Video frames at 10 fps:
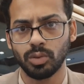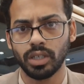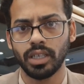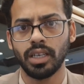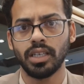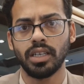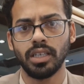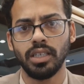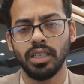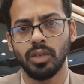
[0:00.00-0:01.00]
चुके हैं या
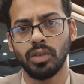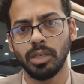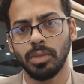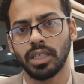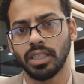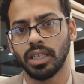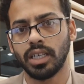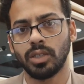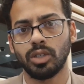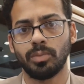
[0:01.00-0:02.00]
नहीं इन्होंने ईमेल किया
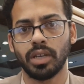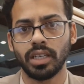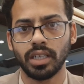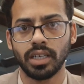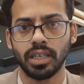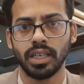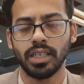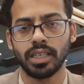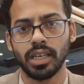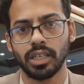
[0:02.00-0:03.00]
है इनको रिप्लाई करना है
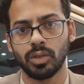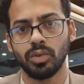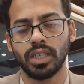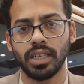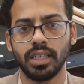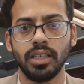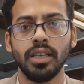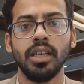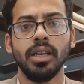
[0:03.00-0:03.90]
या क्या करूं या क्या नहीं